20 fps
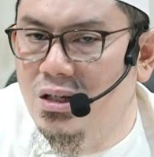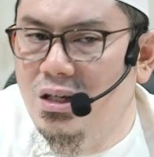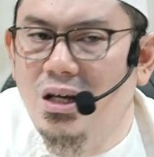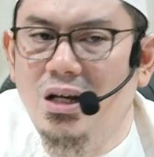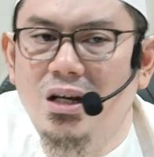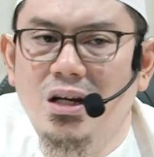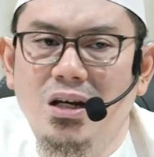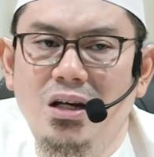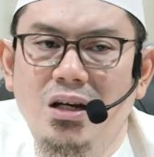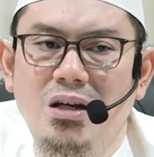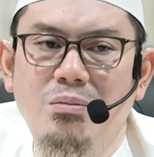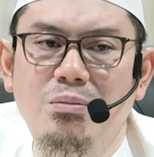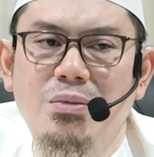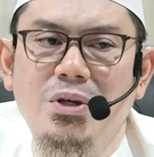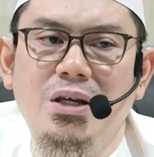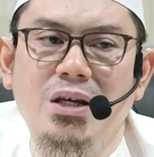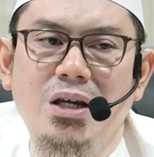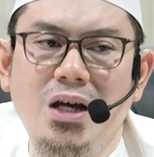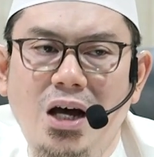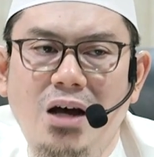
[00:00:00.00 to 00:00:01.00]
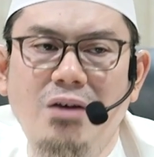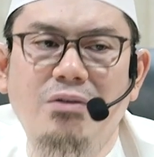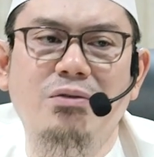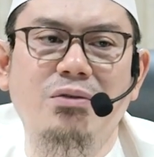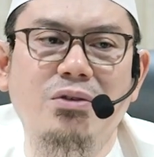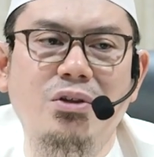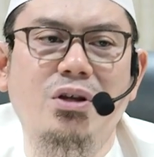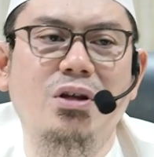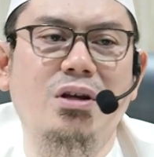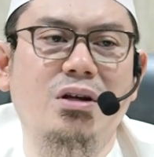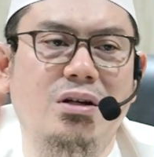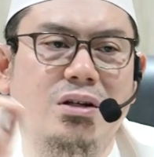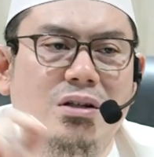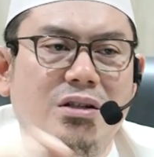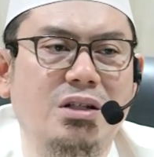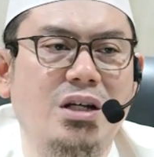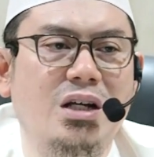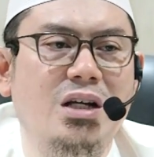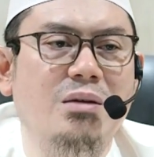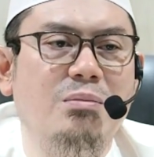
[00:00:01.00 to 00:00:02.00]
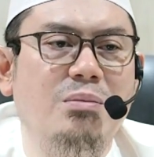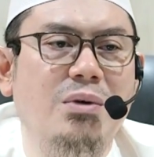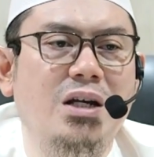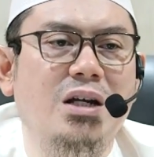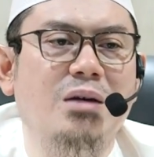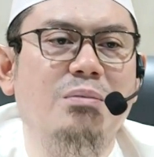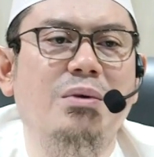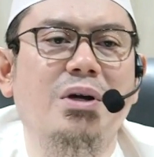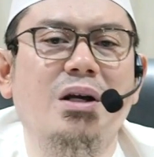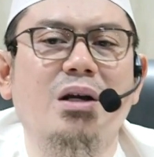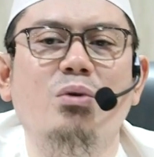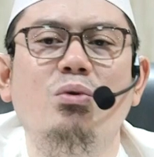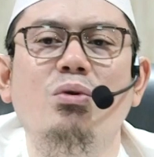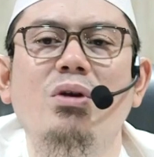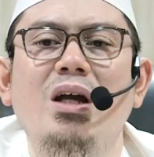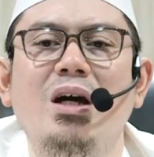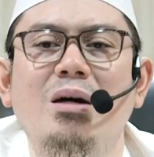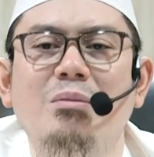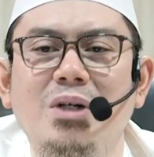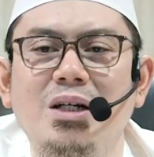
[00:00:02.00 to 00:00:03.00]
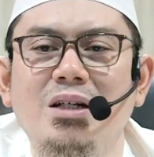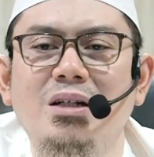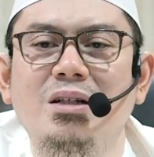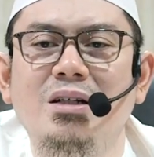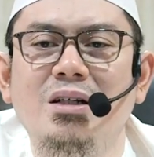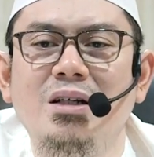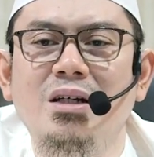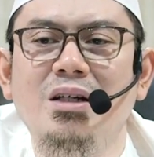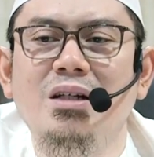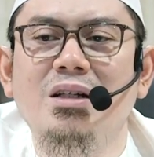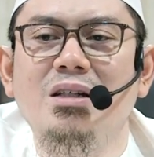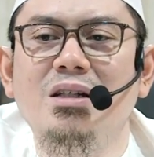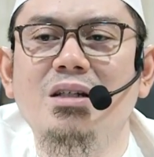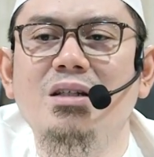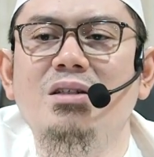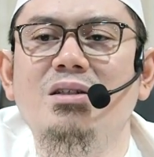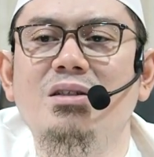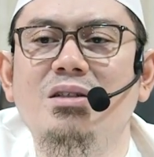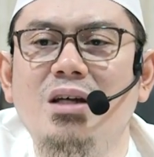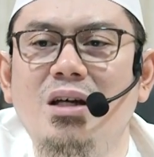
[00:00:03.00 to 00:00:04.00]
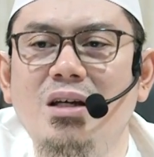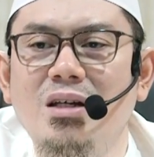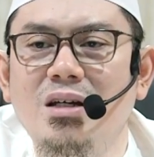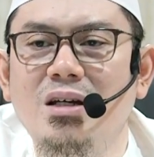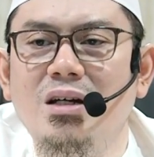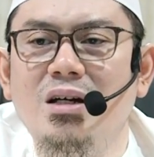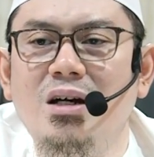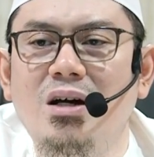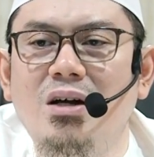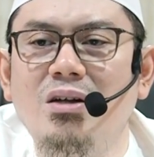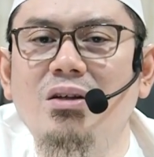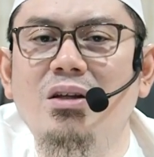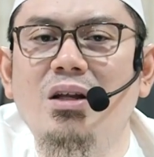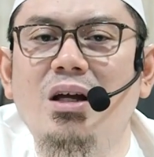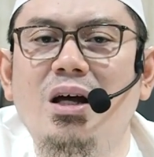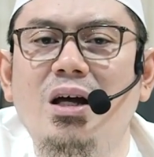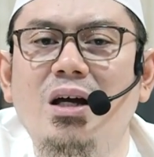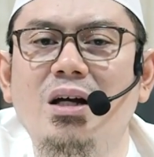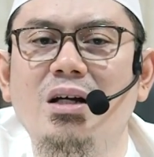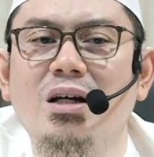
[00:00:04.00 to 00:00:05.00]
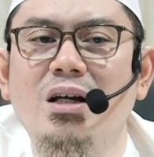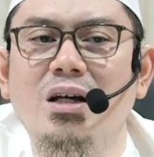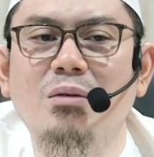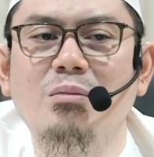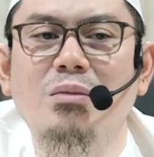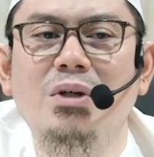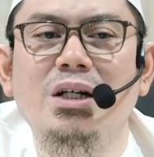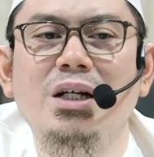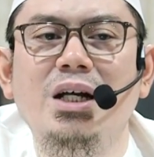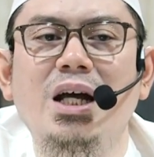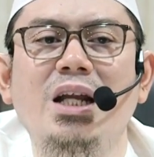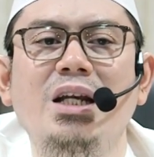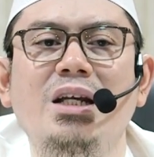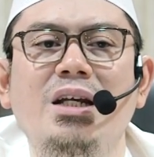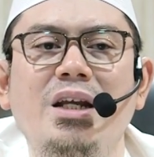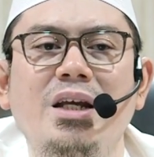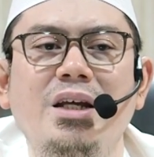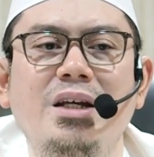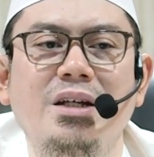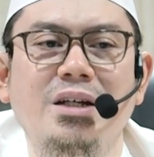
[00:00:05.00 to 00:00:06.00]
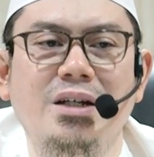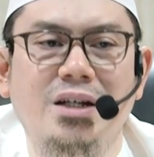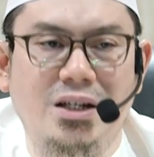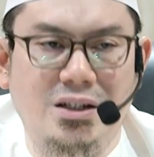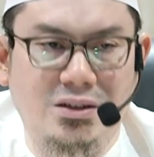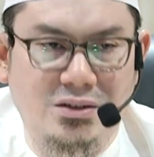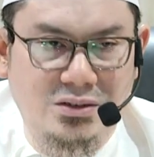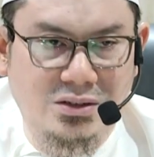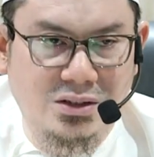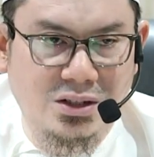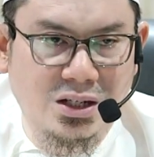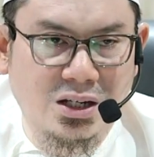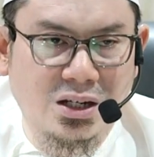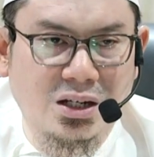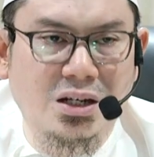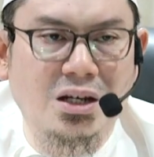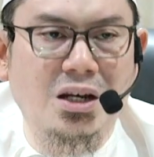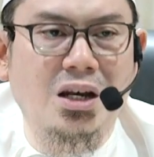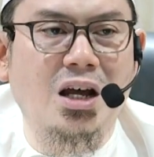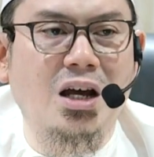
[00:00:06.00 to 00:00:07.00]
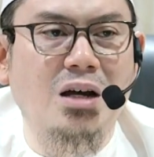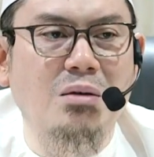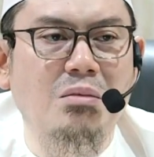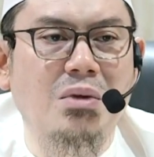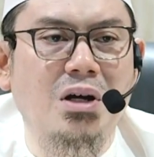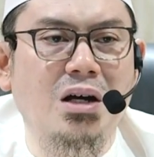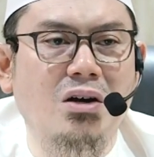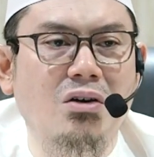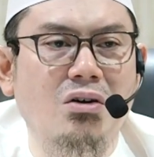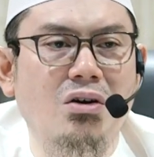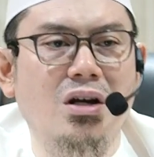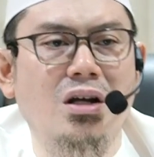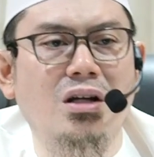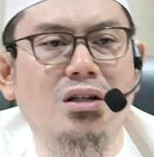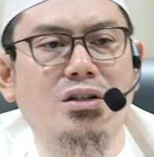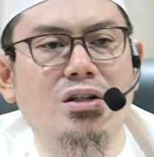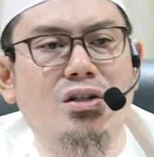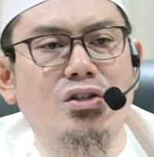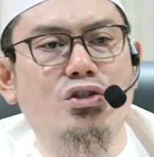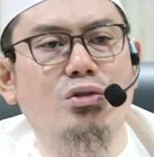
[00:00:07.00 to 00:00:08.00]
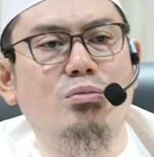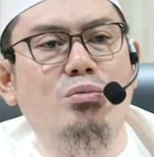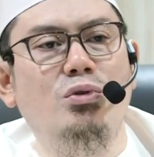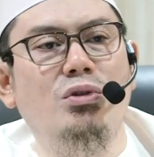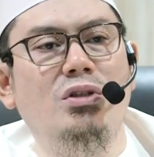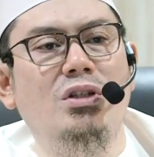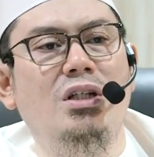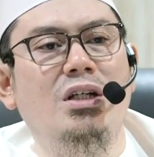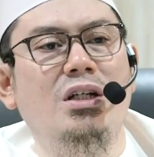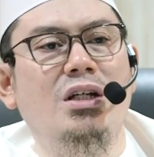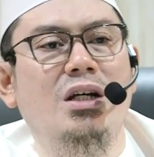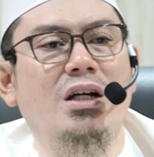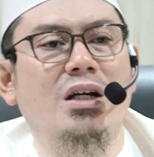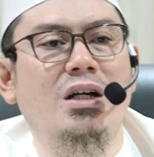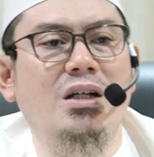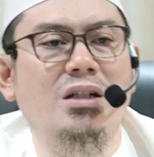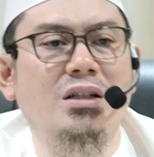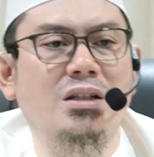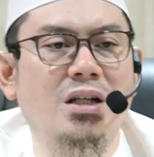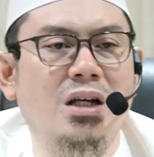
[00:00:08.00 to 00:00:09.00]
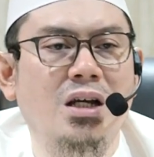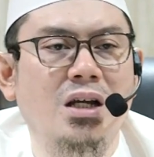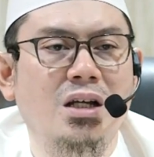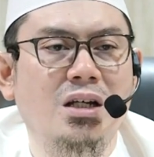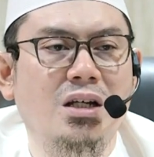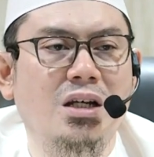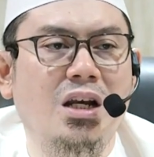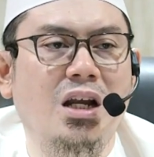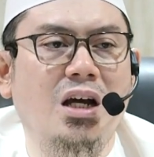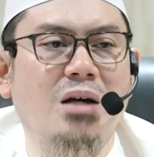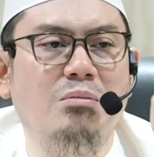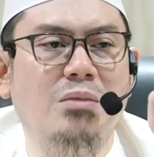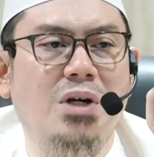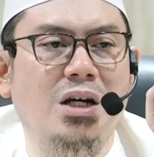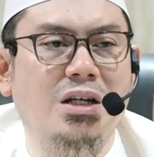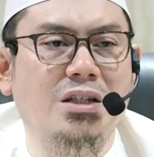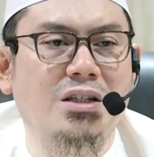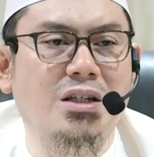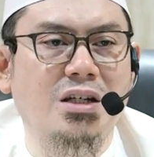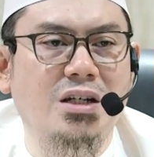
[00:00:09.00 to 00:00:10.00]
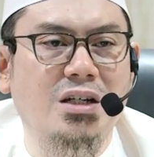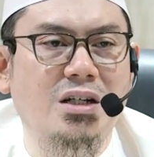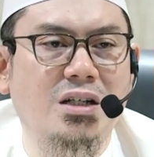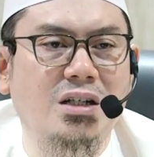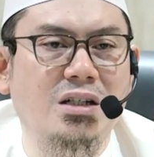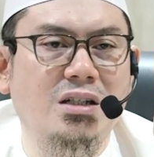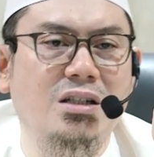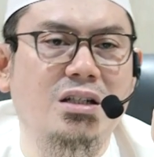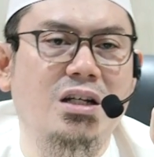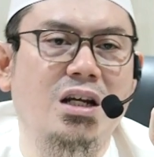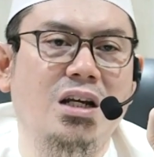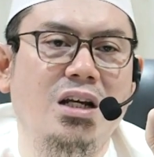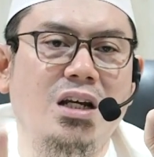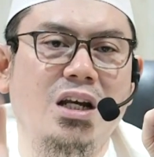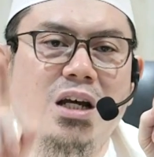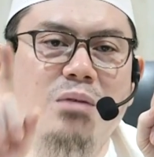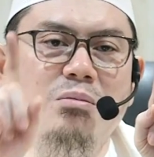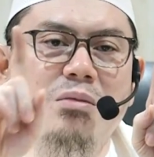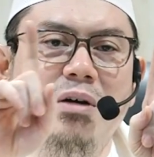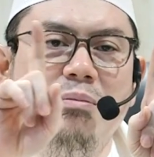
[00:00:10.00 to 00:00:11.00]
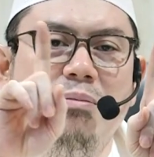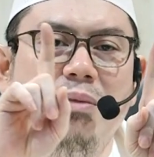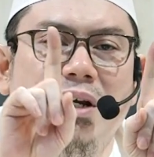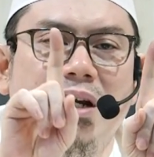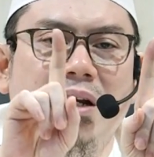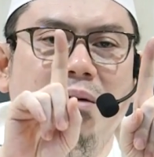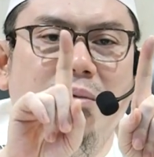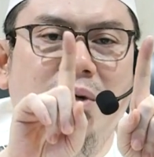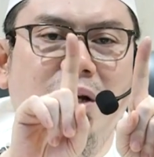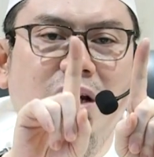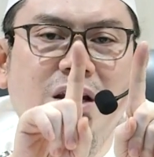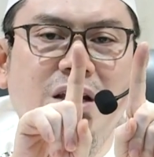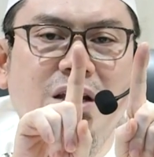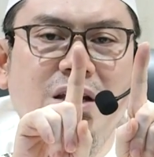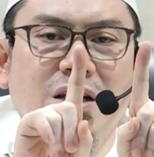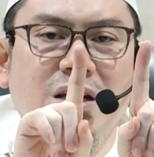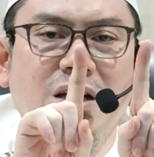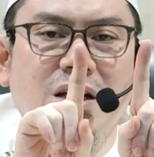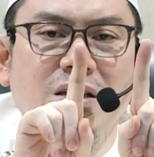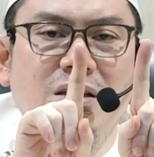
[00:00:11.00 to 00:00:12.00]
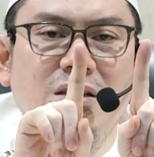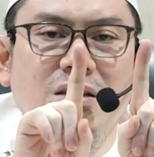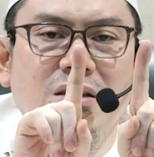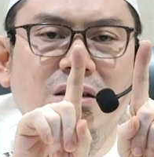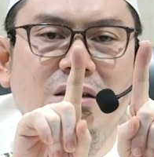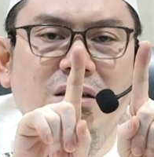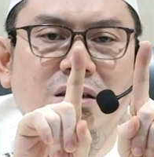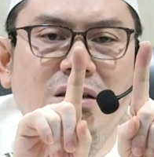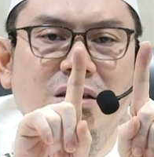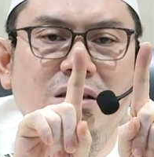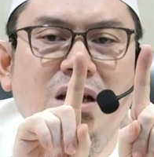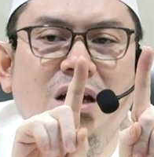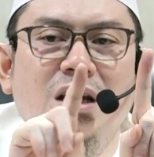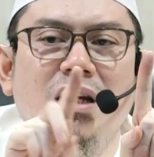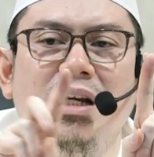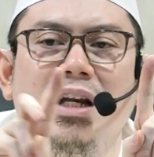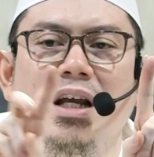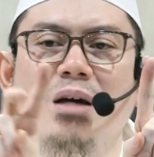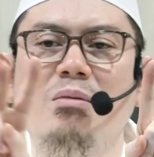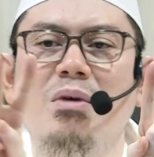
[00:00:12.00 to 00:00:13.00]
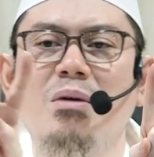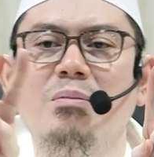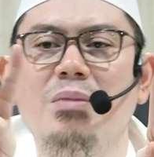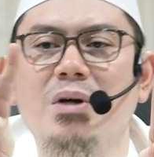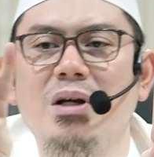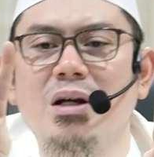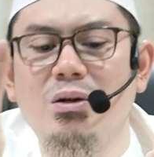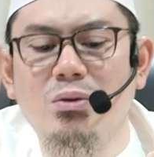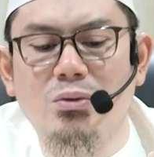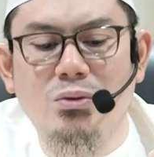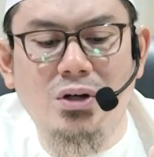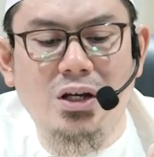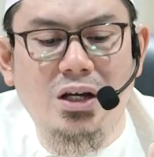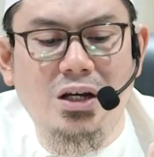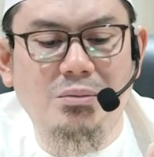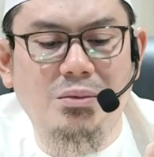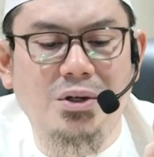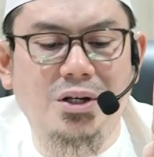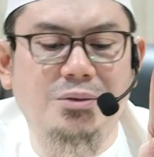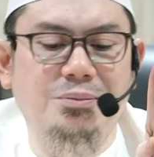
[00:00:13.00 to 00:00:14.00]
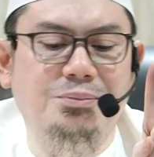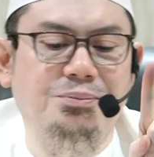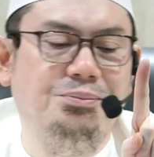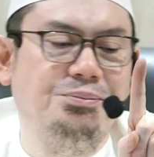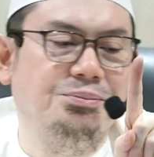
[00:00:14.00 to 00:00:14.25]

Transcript: yang lebih afdal daripada para ulama niscaya Allah akan menggandengkan nama orang tersebut dengan namanya dan nama para malaikat dan nama para ulama.